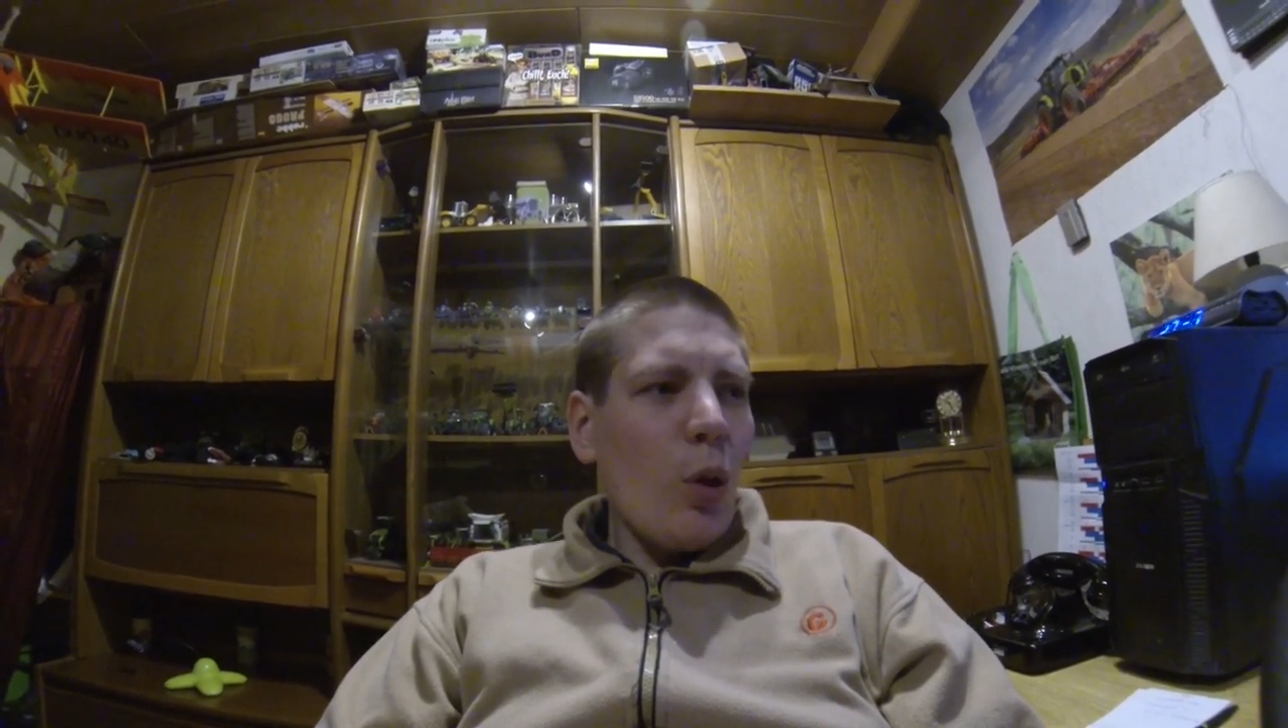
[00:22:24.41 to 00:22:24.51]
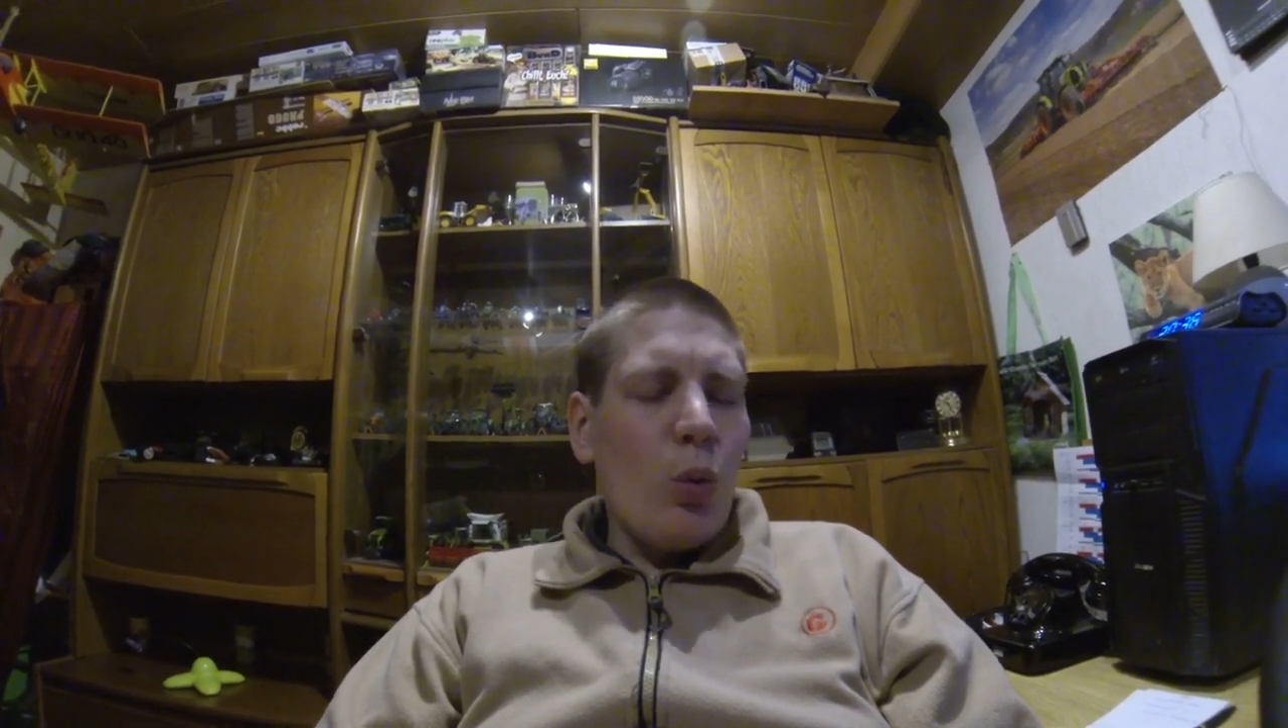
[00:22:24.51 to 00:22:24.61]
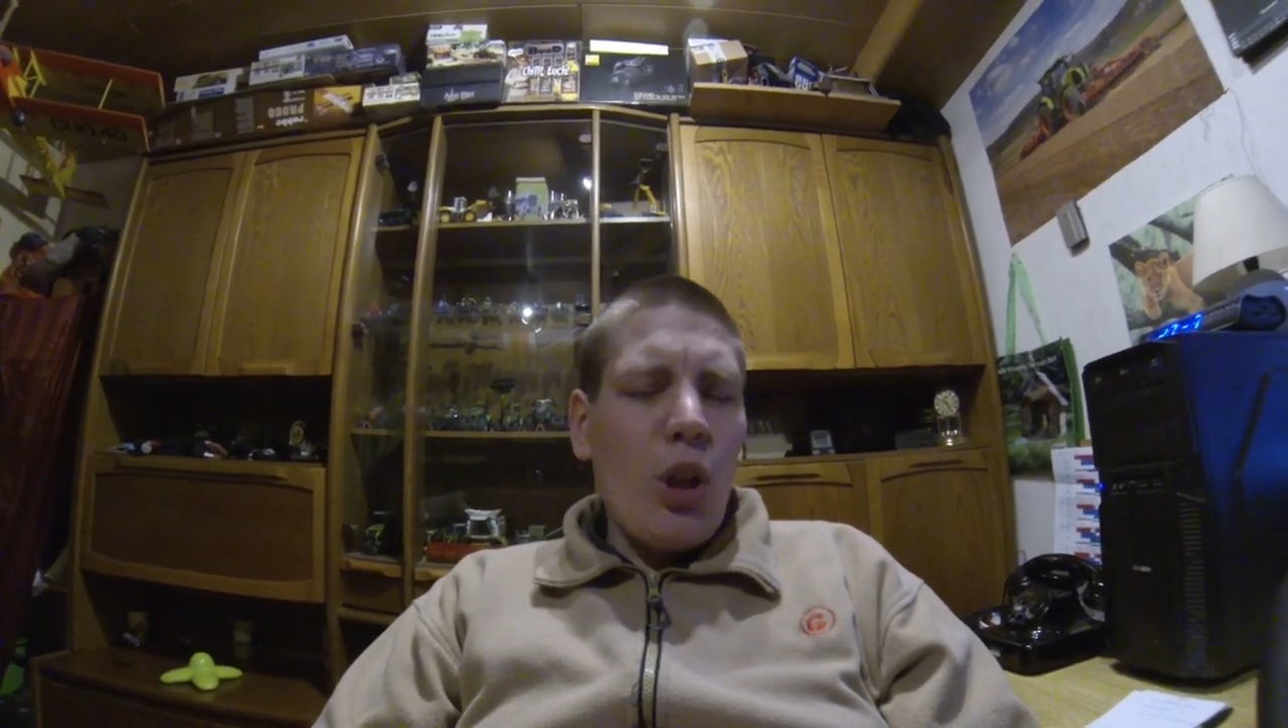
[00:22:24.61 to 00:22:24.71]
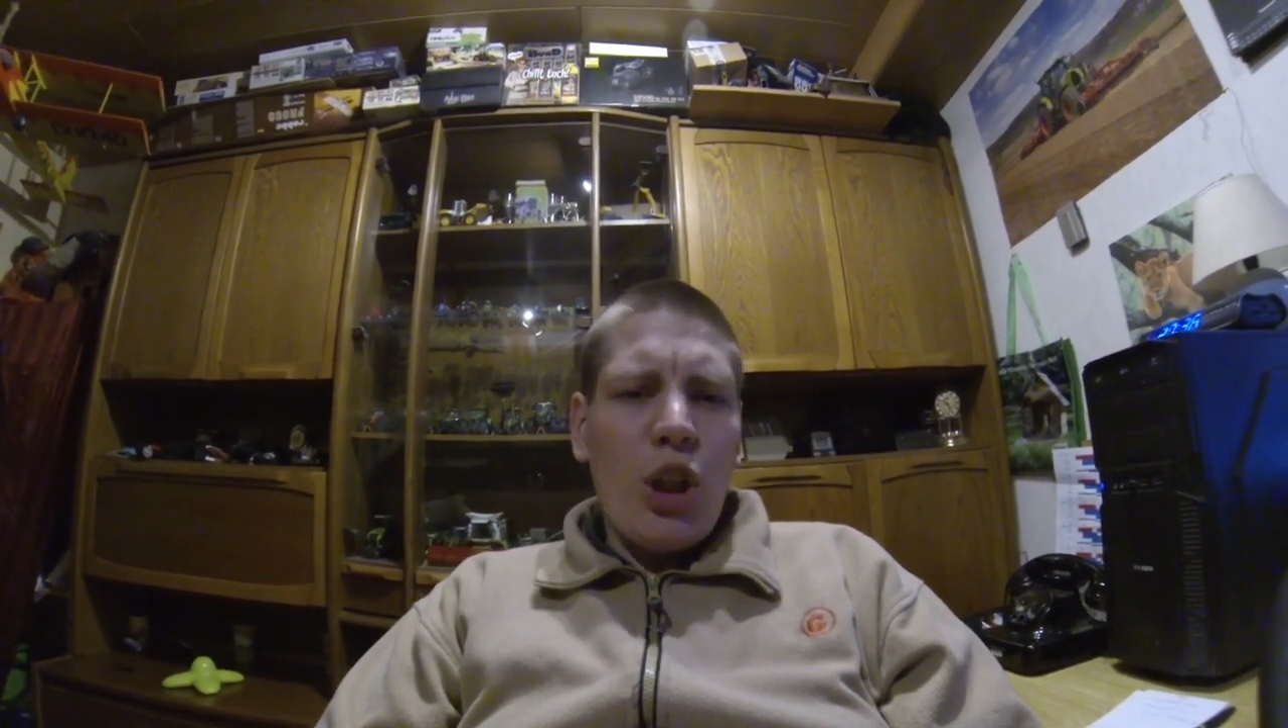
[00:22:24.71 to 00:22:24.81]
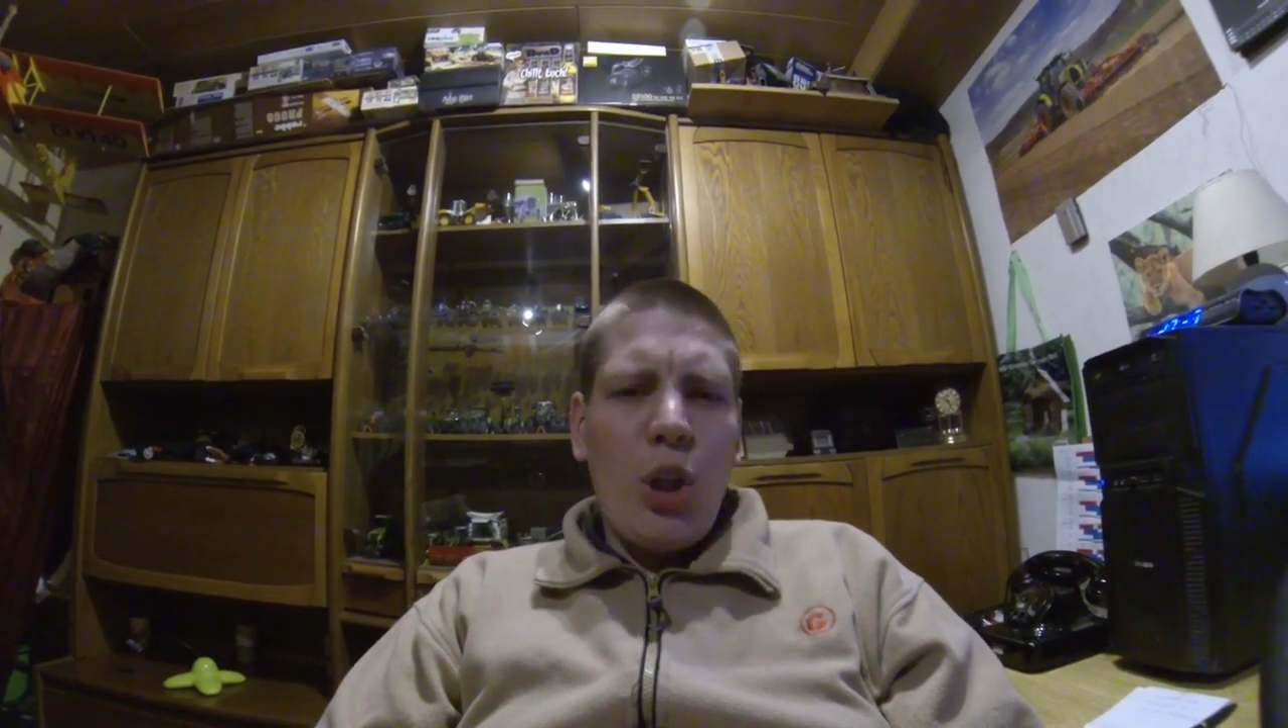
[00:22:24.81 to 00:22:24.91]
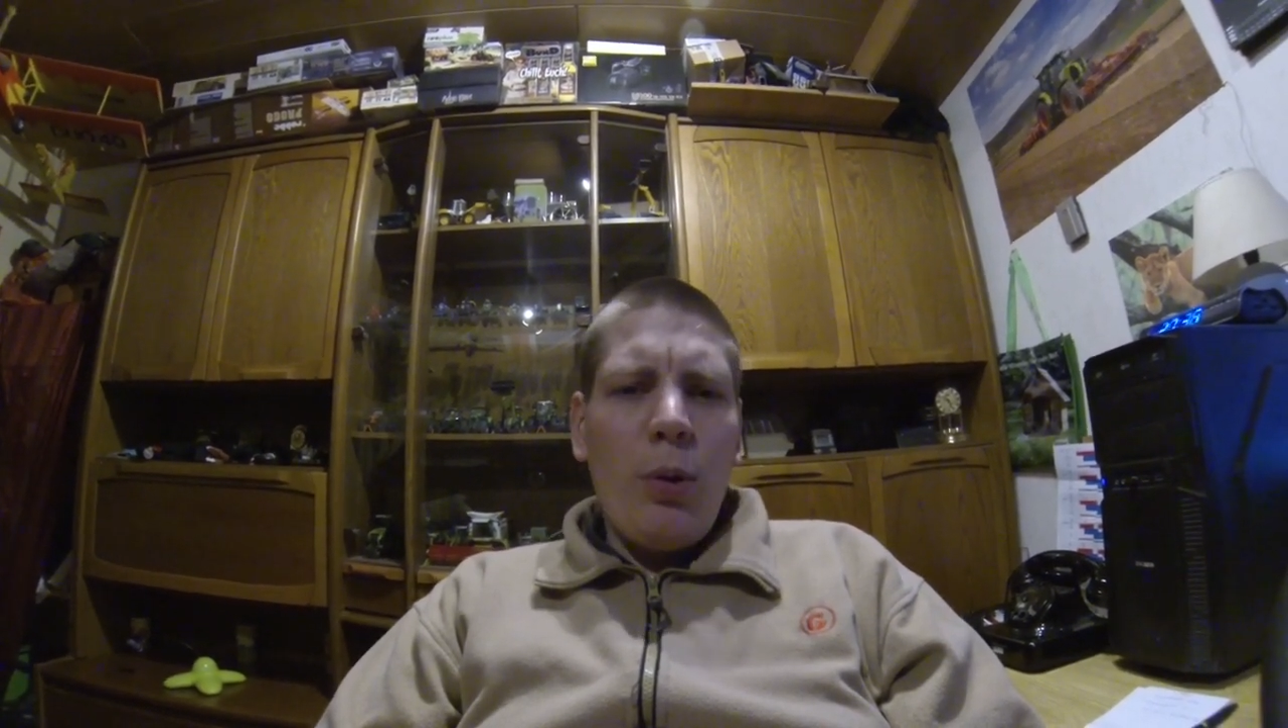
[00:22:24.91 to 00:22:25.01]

Und dann schauen